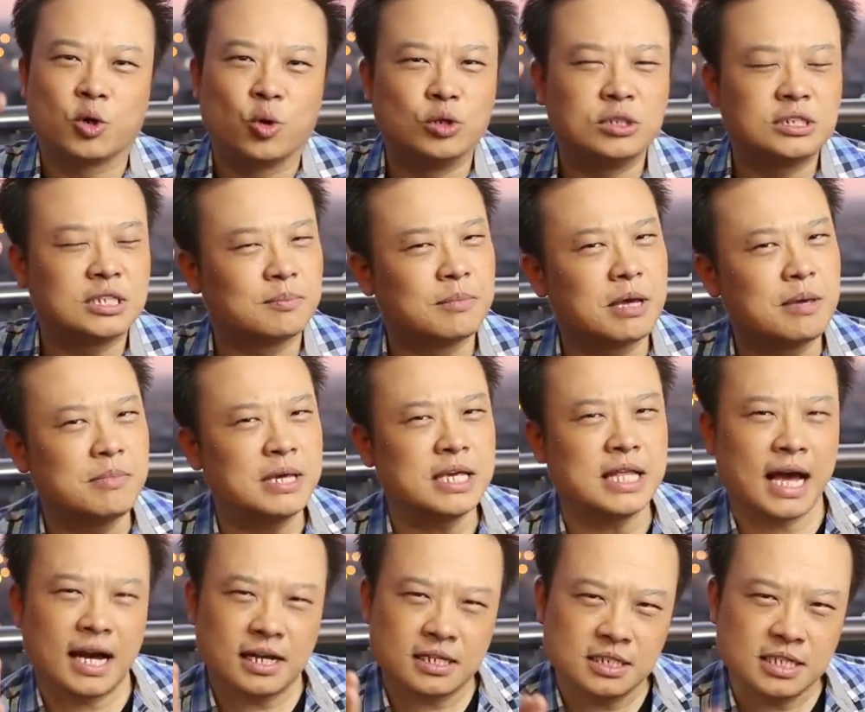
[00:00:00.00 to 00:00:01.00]
คุณจะไม่มี
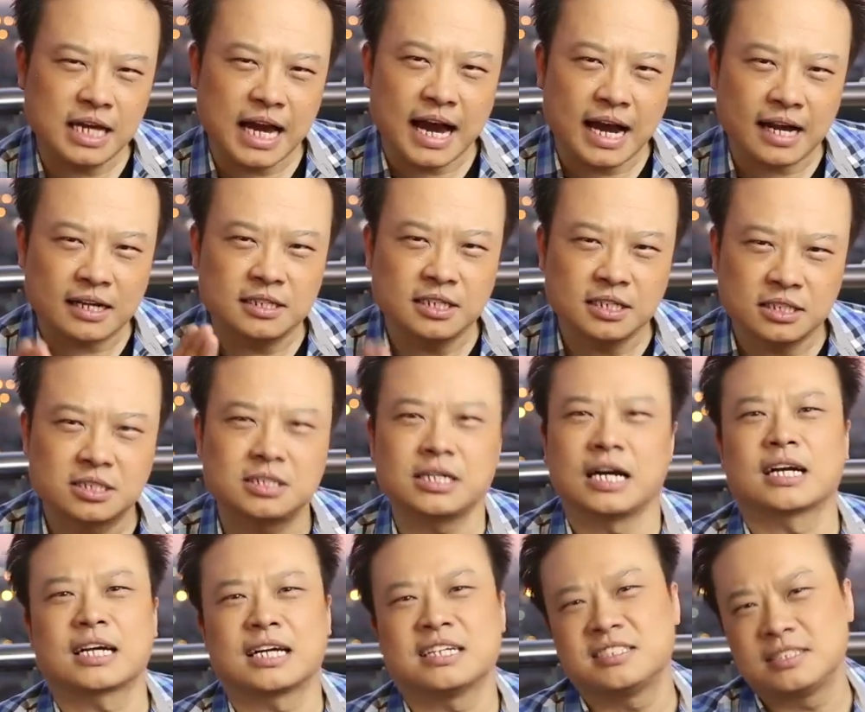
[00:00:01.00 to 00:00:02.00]
ทางอยากที่
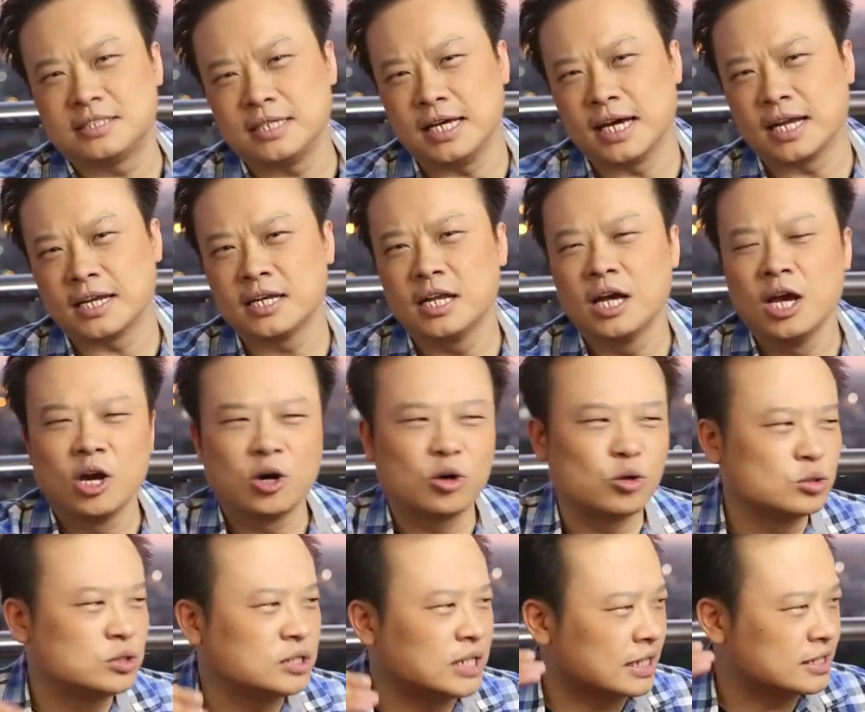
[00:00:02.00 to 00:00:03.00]
จะเกษียณ
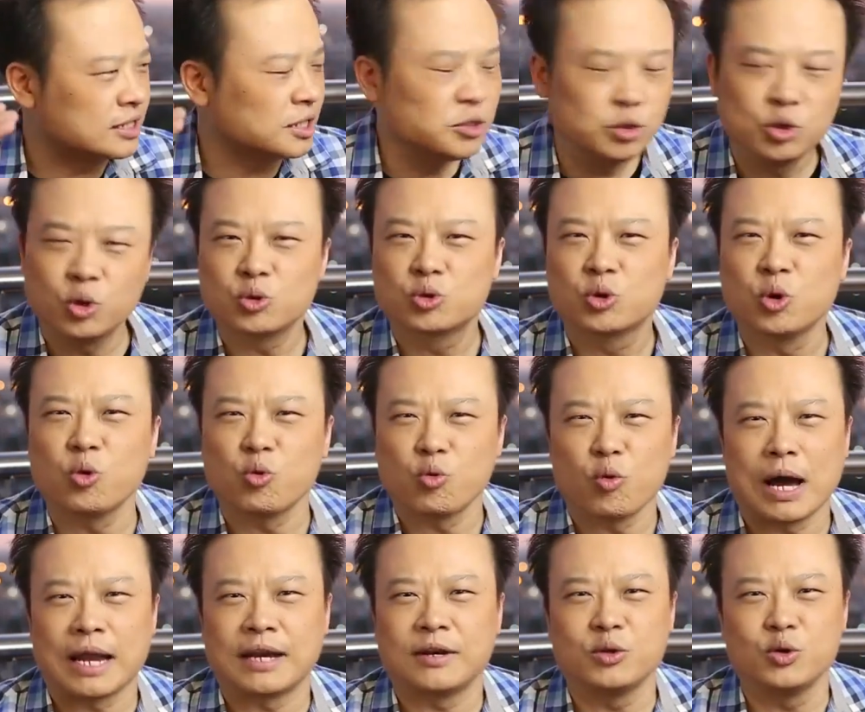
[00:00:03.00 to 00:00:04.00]
คุณอยากจะอยู่ทุก
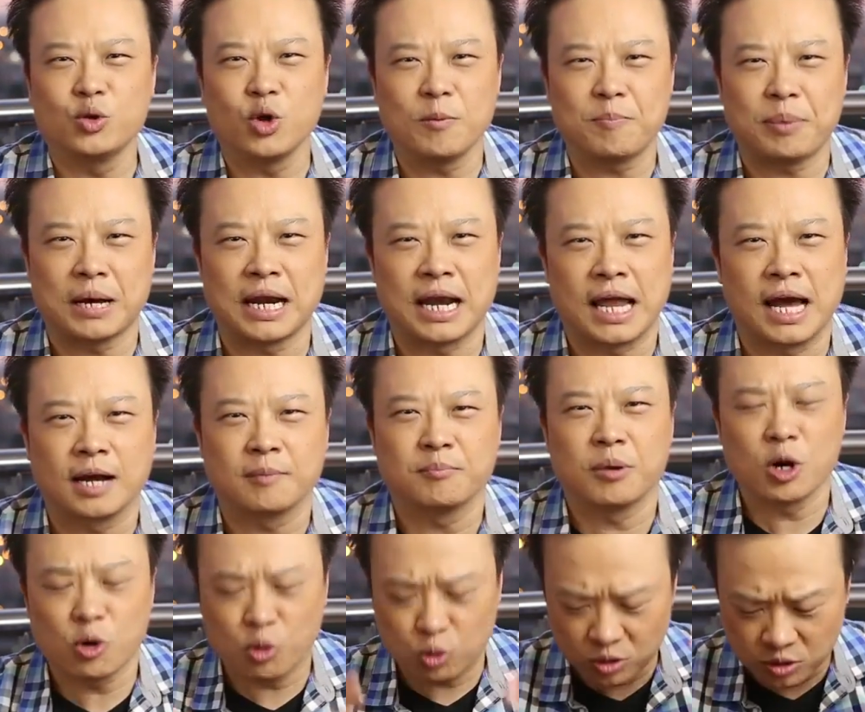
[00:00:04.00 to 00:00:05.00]
วันด้วยพลัง
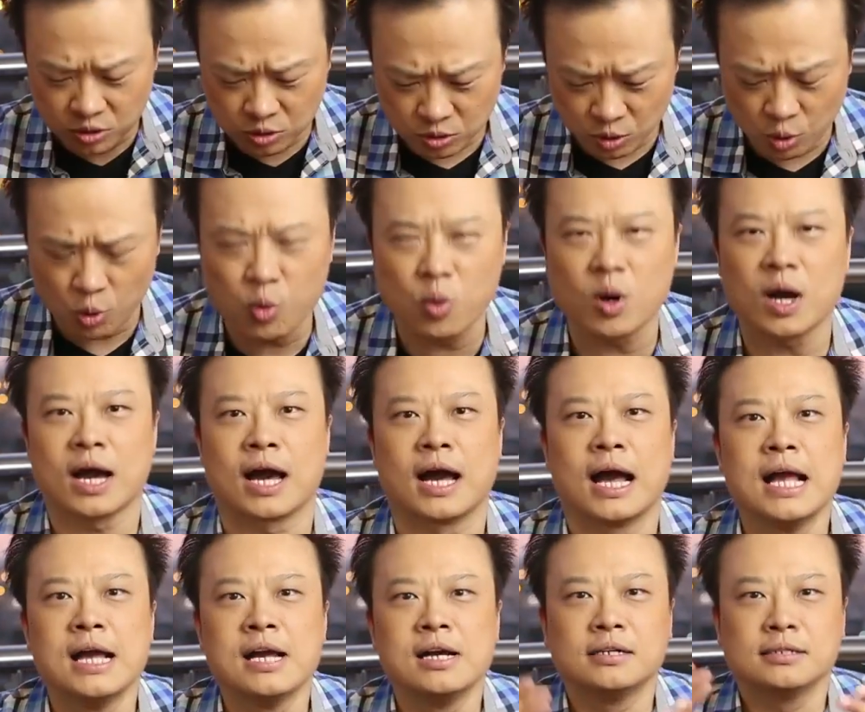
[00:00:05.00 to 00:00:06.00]
เพราะคุณรู้ว่า
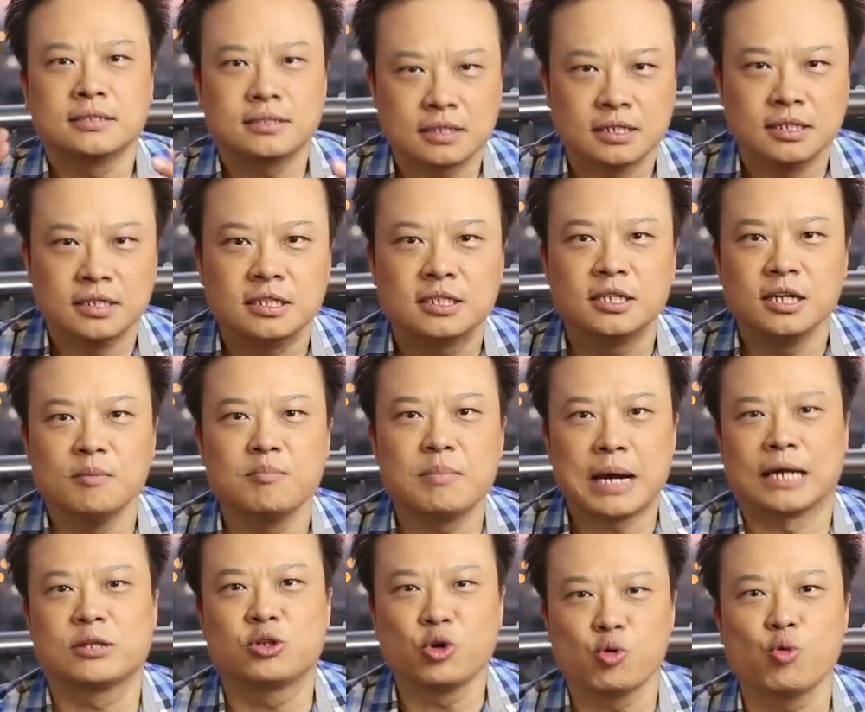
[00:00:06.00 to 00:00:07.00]
ตื่นขึ้น
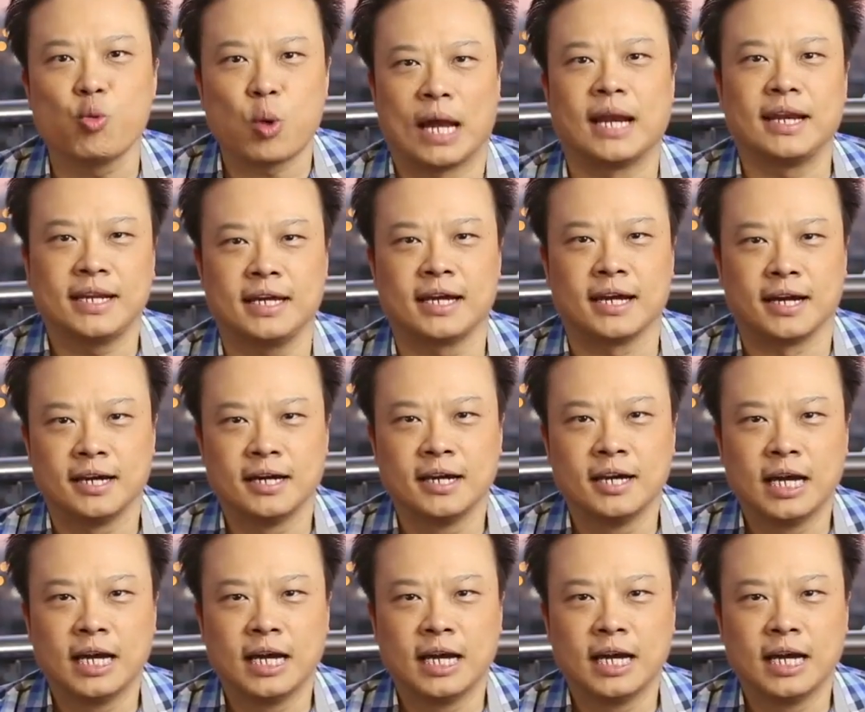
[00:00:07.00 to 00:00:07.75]
มาทุกวันเนี่ย